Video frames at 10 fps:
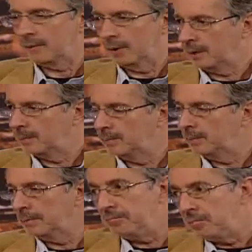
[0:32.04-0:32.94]
cualquier,
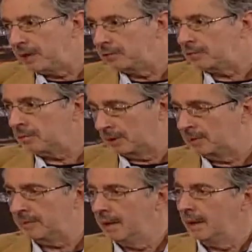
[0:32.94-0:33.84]
menos, sí,
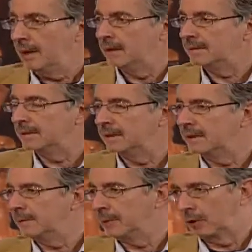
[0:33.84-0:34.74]

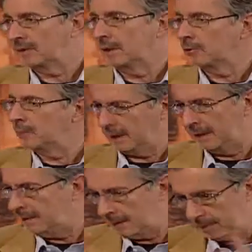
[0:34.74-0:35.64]
este, pero hasta el
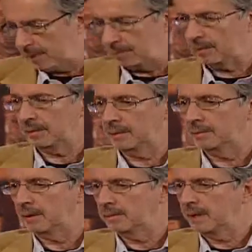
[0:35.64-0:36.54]
2015,
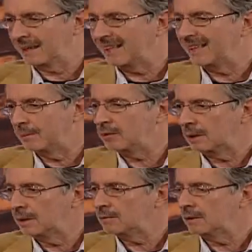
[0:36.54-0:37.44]
ya, tendremos
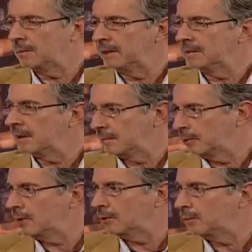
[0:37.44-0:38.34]
candidatos independientes a
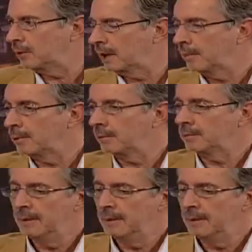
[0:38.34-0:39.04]
diputados, por ejemplo. ¿no?